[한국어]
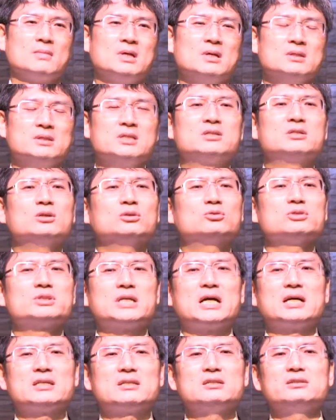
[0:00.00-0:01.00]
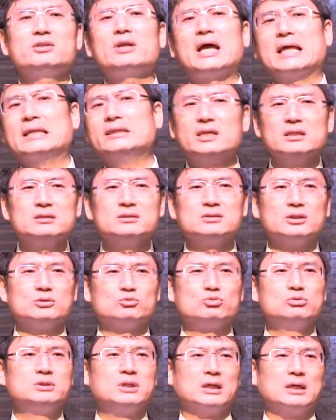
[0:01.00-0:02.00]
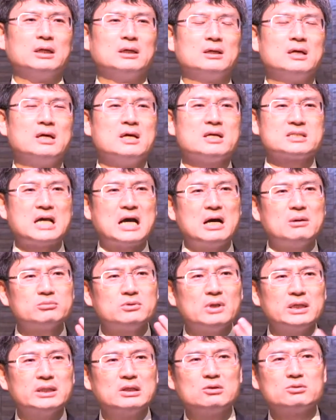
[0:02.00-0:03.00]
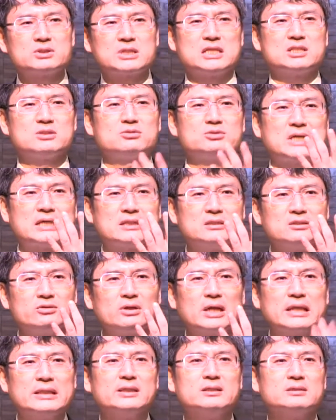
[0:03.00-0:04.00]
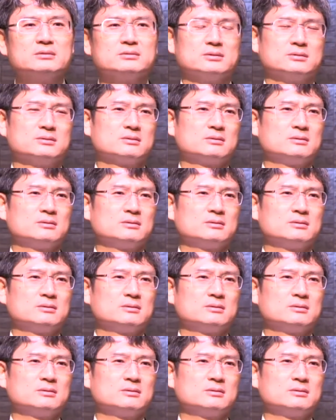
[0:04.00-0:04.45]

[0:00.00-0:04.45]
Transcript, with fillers: 근데 그것도 자기 뜻대로 안 되는 거예요, 둘 다. 사업도 안 되고 자식도 자기 뜻대로 안 되는 거예요.